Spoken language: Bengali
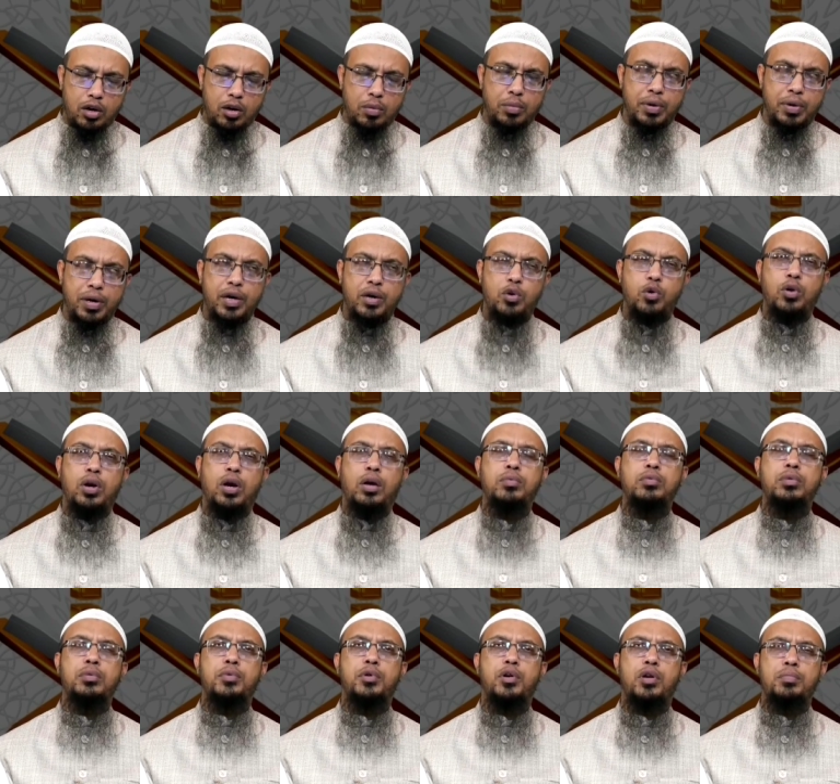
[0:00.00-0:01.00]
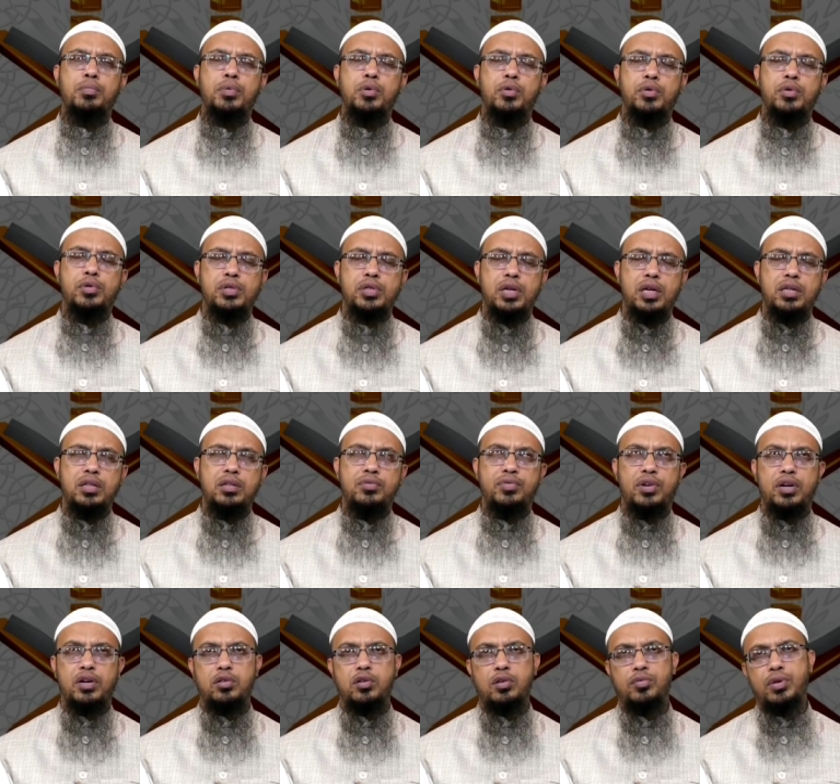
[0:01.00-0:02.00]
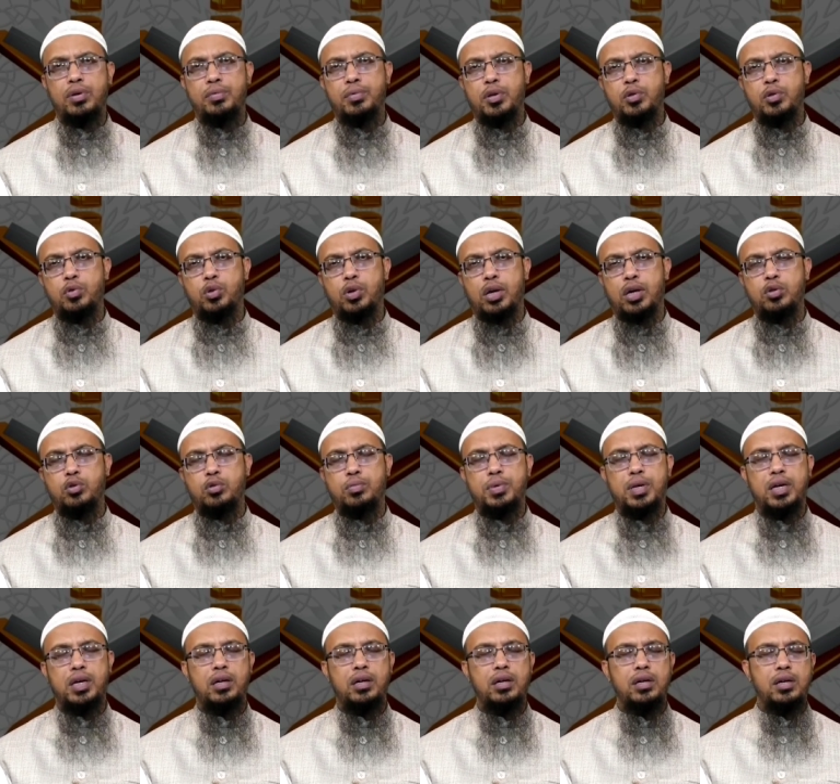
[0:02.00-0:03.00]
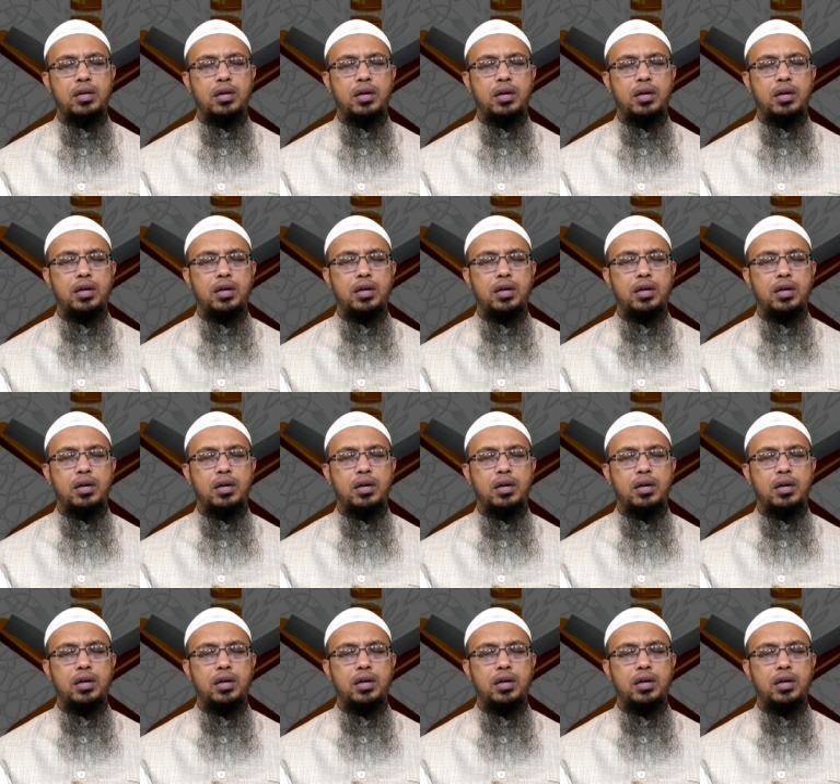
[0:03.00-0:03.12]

আক্রমা এখন আব্দুমের রব্বি হসাজিদ ফি ফিমিন দোয়া তোমরা